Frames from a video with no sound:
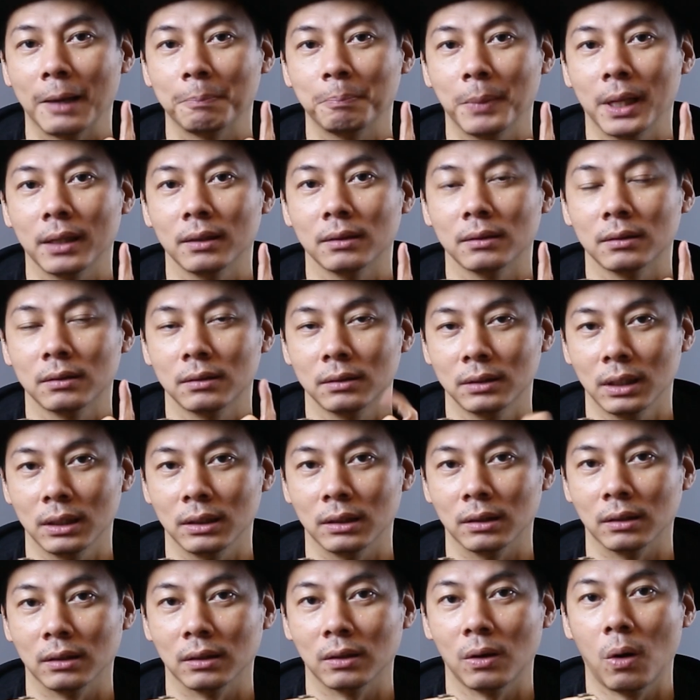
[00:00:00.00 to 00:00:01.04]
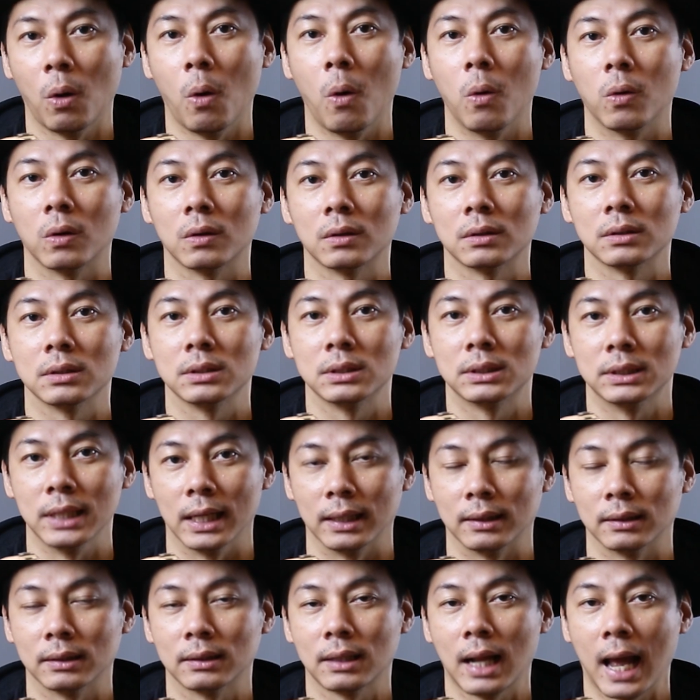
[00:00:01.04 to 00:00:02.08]
ยเป็น
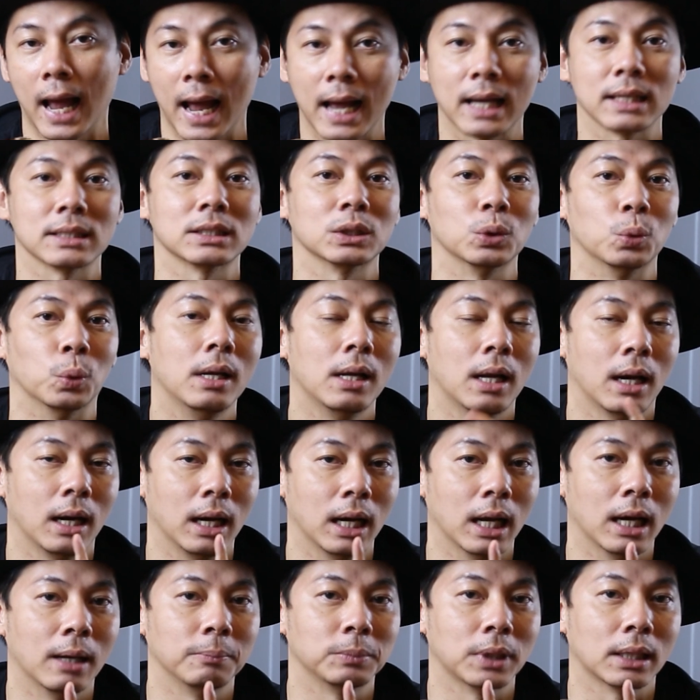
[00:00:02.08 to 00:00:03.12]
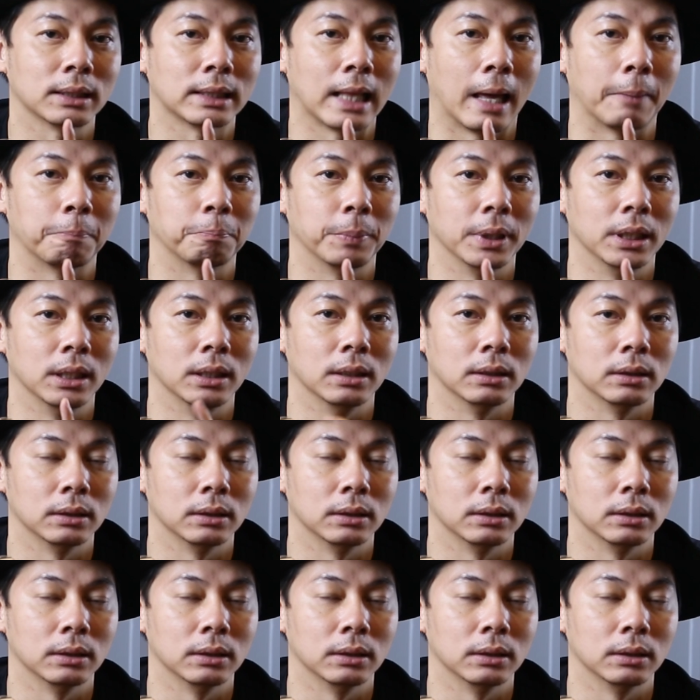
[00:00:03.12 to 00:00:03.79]
16750เริ่มตั้งแต่ปี